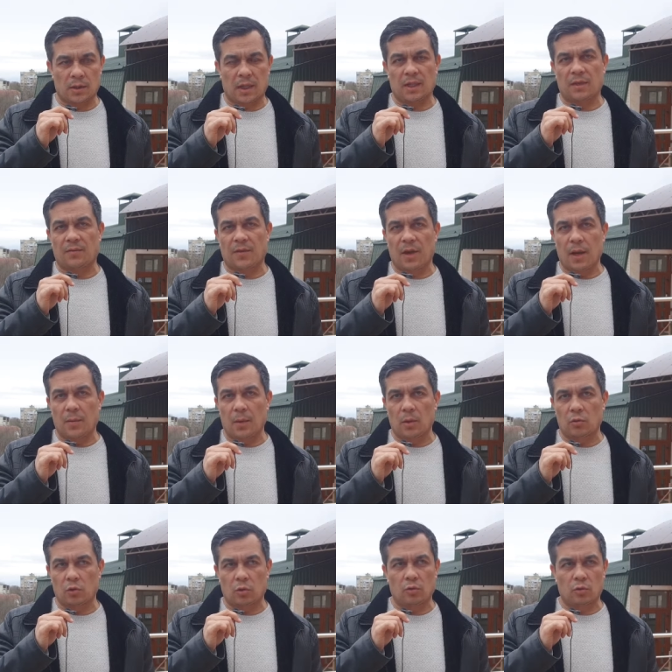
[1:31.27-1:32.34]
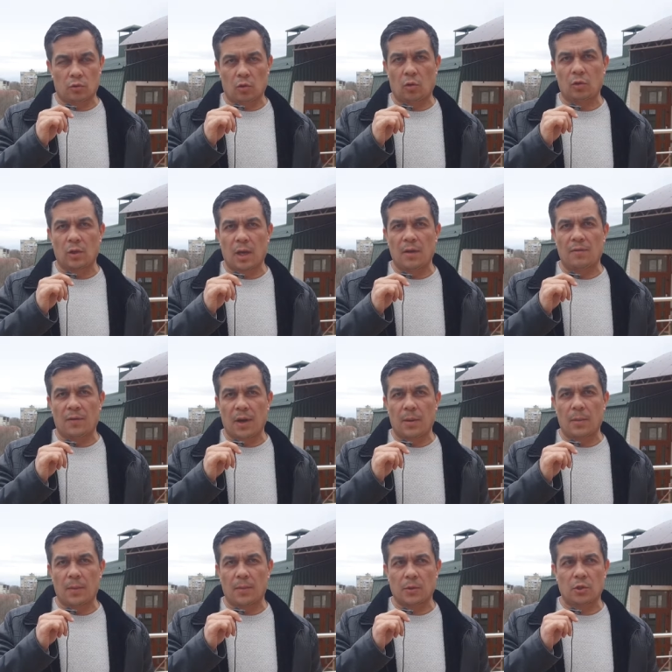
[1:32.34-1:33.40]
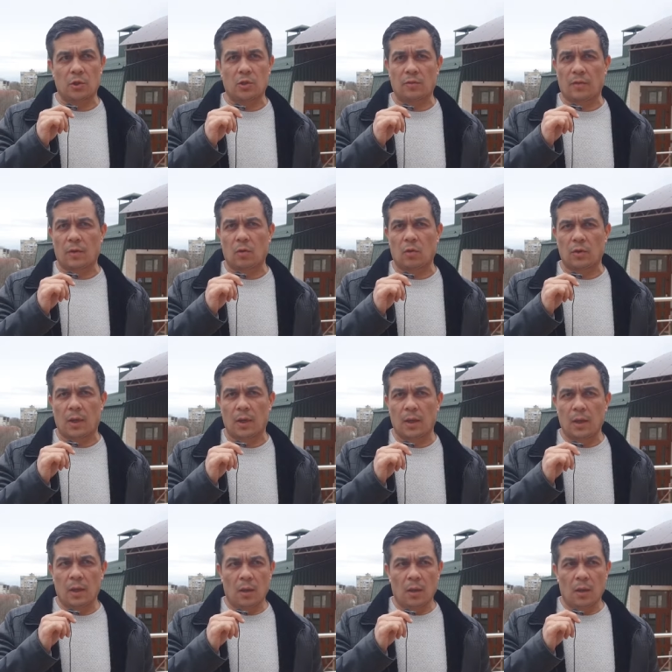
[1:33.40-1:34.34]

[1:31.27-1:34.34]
За это время, уже вот долгое время, почти два года,